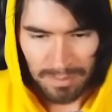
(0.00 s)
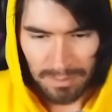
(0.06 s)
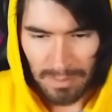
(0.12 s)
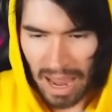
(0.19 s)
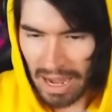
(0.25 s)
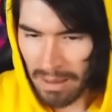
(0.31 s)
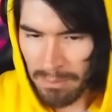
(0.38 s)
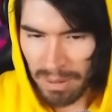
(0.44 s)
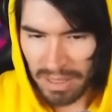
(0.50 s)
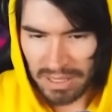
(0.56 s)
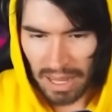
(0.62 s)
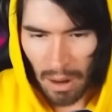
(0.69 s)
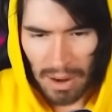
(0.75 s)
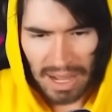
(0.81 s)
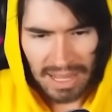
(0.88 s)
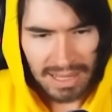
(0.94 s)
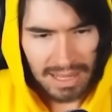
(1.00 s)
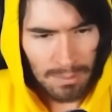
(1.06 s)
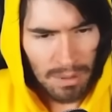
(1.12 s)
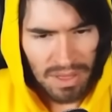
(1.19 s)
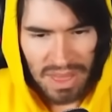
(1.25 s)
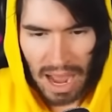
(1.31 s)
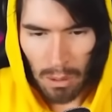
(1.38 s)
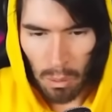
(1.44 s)
Vale, empecé. Ahora que
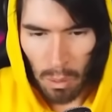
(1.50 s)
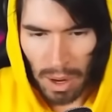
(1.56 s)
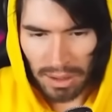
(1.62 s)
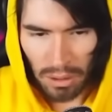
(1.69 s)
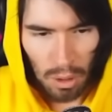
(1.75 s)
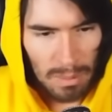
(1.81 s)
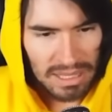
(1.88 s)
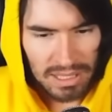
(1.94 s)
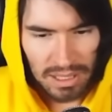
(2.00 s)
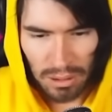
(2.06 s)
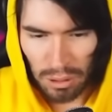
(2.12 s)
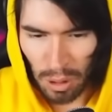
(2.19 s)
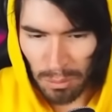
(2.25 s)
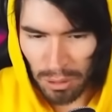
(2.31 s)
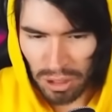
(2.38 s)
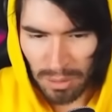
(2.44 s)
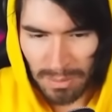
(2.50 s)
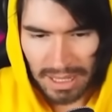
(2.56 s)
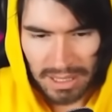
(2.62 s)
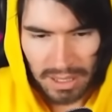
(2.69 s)
estamos de a cuatro, me siento mucho más